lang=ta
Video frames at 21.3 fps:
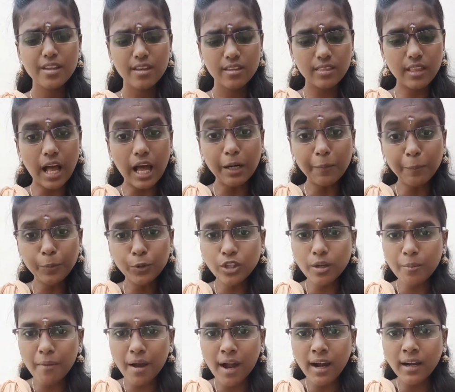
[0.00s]
இந்த
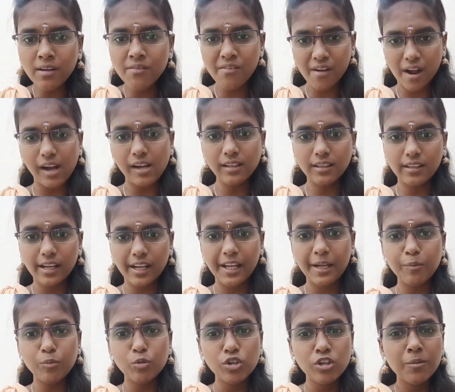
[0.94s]
அற்புதமான
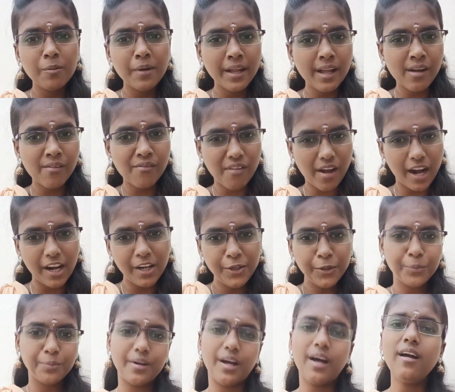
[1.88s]
வாழ்க்கையை முழுமையா
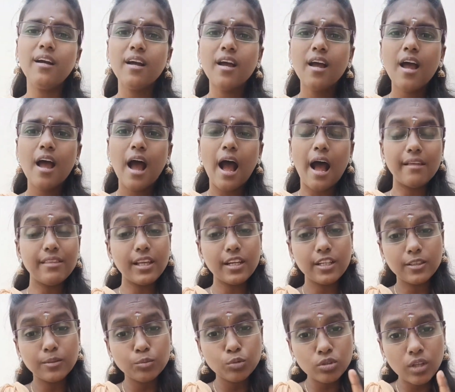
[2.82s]
வாழணும்னா
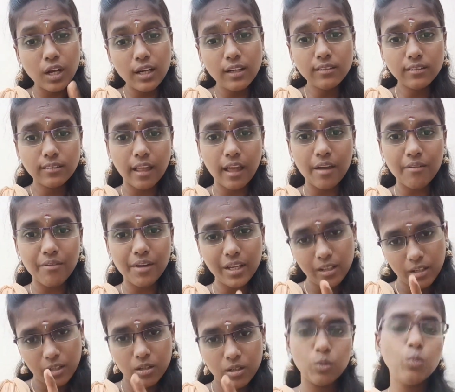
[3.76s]
அதற்கு முதல் தேவை
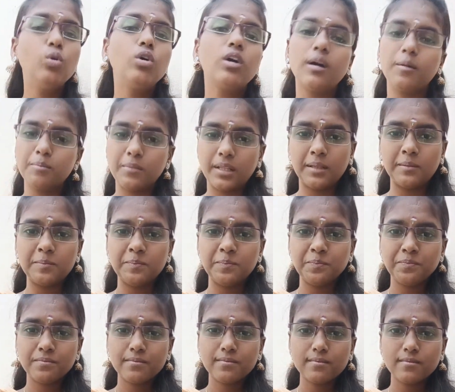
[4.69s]
ஊக்கம்தான்
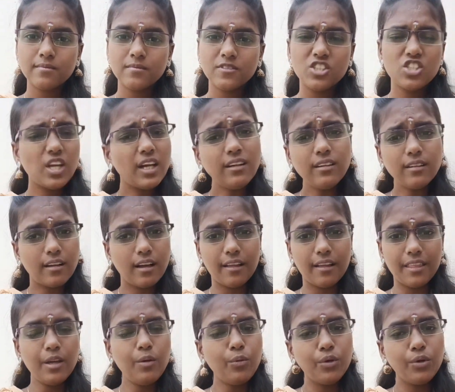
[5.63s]
ஜென்
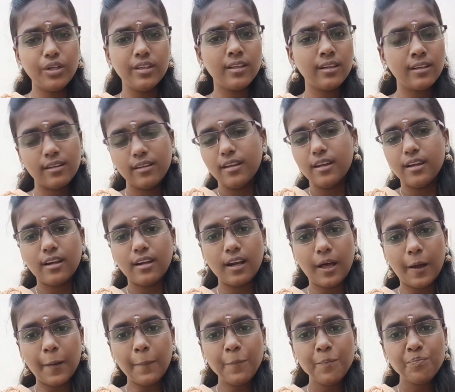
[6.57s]
கதை ஒண்ணு இருக்கு
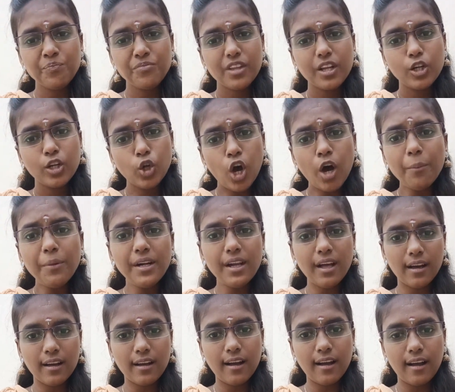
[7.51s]
என்னன்னா
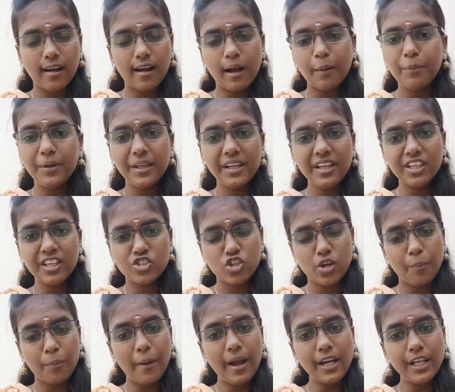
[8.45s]
நோபினாகா அப்படிங்கிற
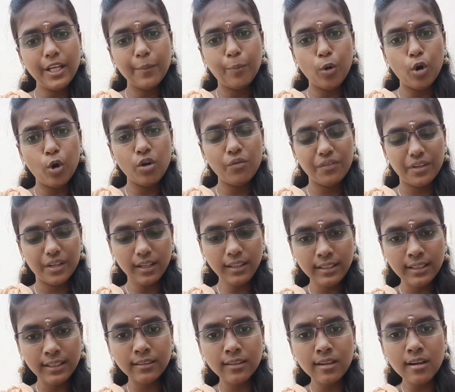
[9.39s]
ஜப்பானிய போர்
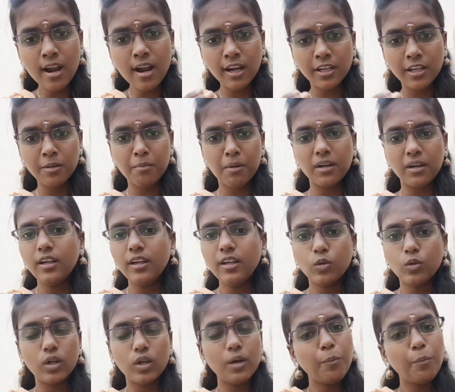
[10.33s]
வீரன் எதிர்நாட்டு
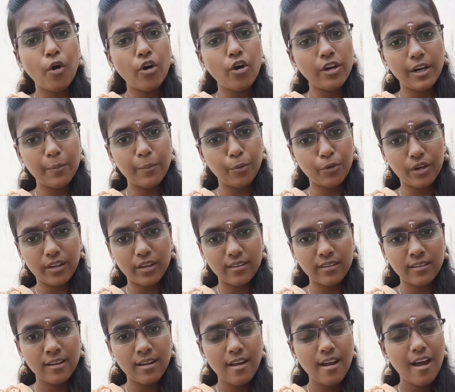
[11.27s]
மன்னன் கூட போரிட
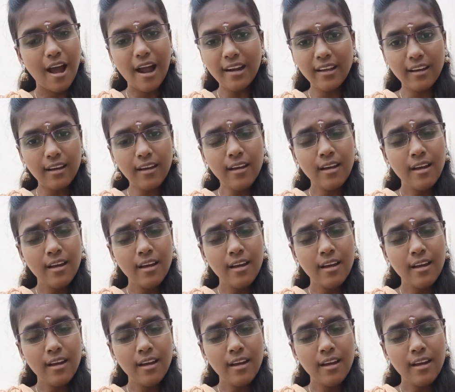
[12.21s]
போறாரு ஆனா